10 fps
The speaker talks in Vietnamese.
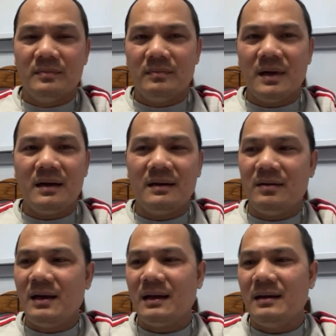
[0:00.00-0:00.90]
Mà
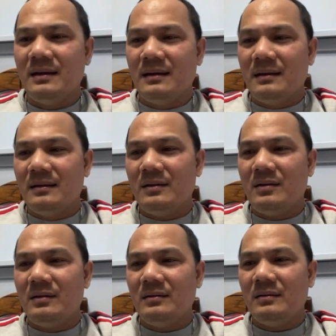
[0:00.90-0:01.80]
gọi là
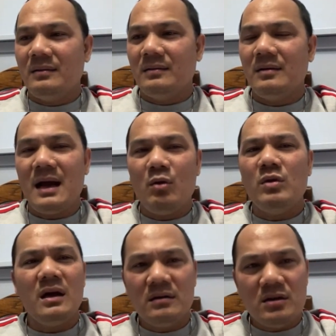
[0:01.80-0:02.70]
nó nó đau
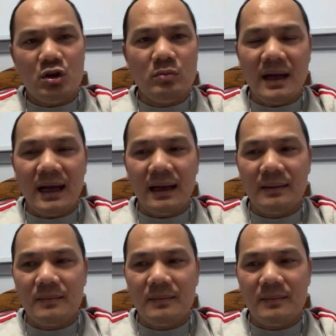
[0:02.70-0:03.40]
đớn cho chúng ta